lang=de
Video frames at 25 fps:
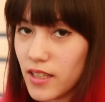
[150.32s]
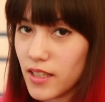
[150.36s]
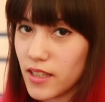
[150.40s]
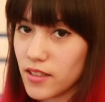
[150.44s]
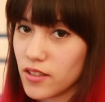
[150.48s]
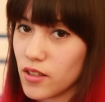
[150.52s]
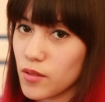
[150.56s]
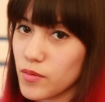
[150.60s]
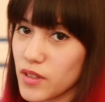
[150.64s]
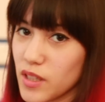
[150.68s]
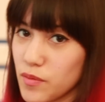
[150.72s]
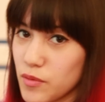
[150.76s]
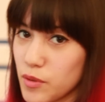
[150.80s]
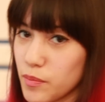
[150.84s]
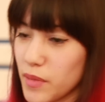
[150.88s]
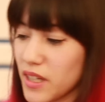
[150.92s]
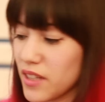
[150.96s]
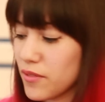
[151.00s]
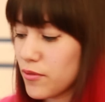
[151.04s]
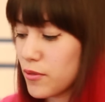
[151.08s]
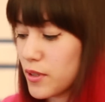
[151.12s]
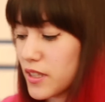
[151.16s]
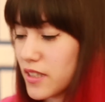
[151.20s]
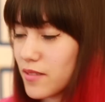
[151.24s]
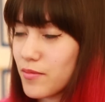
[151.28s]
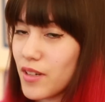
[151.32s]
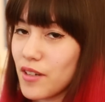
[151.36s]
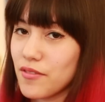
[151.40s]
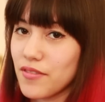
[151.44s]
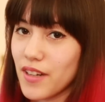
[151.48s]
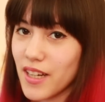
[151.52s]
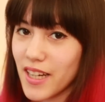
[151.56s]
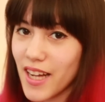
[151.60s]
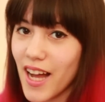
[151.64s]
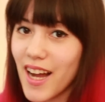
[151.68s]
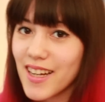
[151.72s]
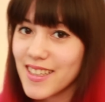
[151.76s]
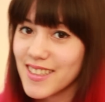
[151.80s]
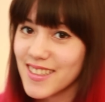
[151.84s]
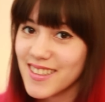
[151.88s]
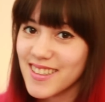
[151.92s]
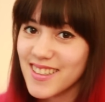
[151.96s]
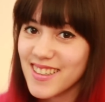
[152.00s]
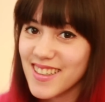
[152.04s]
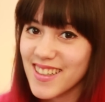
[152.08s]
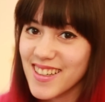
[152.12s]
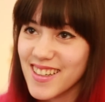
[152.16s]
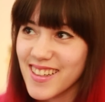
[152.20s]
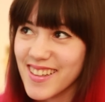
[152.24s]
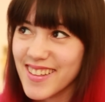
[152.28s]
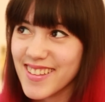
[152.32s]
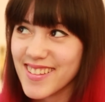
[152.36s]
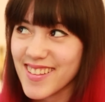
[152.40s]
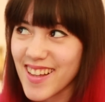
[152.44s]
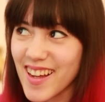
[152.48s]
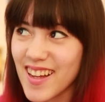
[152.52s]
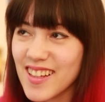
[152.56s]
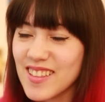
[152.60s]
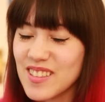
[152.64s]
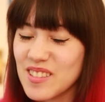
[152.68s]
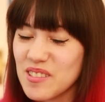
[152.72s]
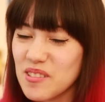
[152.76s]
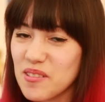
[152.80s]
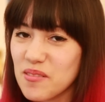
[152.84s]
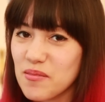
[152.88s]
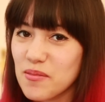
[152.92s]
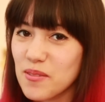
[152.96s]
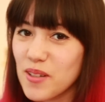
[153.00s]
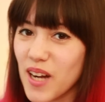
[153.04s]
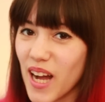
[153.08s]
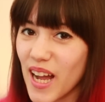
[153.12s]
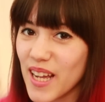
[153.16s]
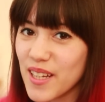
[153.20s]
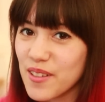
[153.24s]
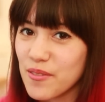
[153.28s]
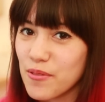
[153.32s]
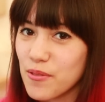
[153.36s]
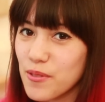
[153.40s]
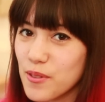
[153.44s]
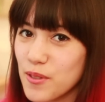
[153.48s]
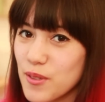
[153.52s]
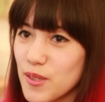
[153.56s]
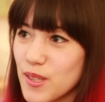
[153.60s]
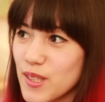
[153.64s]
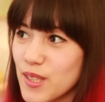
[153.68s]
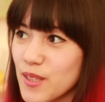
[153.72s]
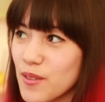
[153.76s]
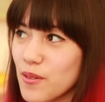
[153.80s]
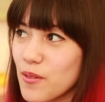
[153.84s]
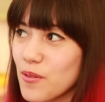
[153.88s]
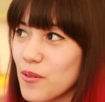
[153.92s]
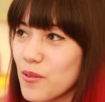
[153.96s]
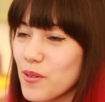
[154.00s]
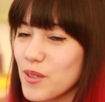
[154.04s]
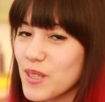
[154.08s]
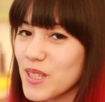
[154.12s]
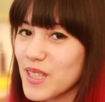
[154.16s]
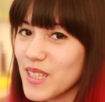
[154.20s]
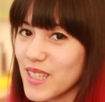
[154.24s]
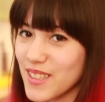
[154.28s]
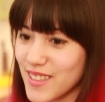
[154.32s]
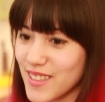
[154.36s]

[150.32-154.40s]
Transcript: Jetzt kommt der Moment, wo ich immer verkacke, Sachen irgendwo reinfüllen, ohne